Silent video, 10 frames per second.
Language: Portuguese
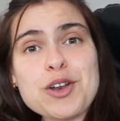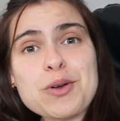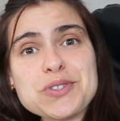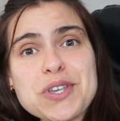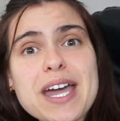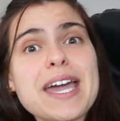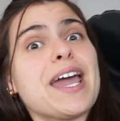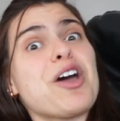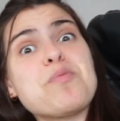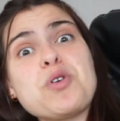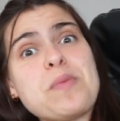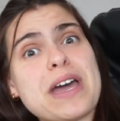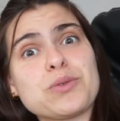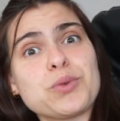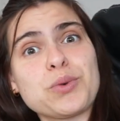não sei. É o meu
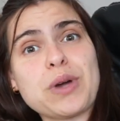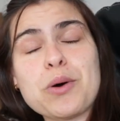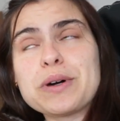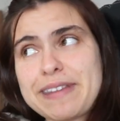método, é o que